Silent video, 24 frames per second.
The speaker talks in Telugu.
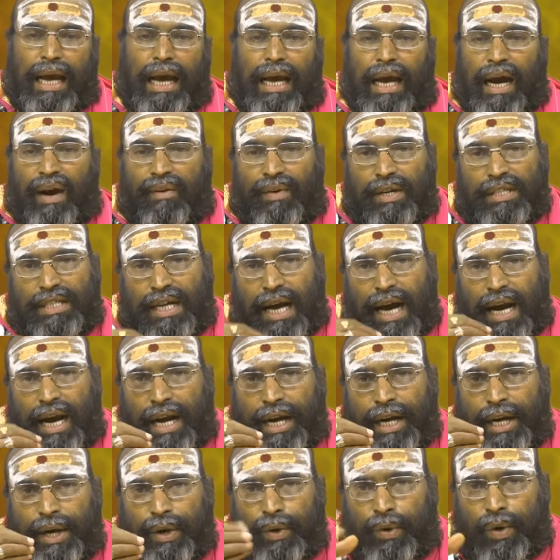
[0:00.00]

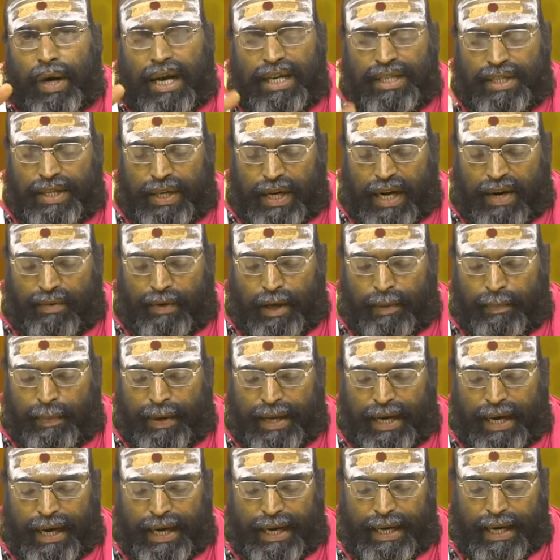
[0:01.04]
కవచాలన్నీ కూడా
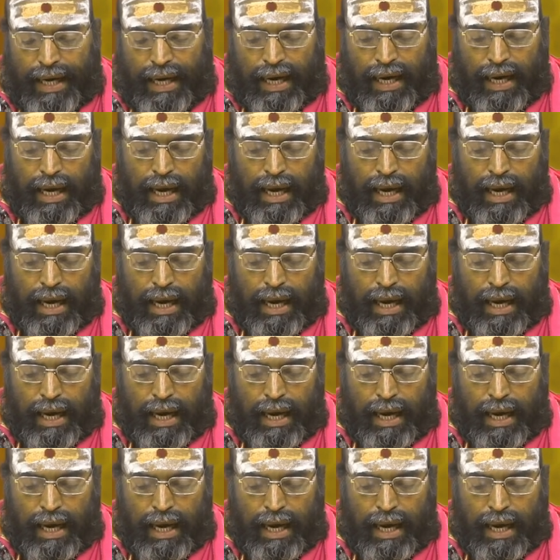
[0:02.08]
జీర్ణమైపోయినాయట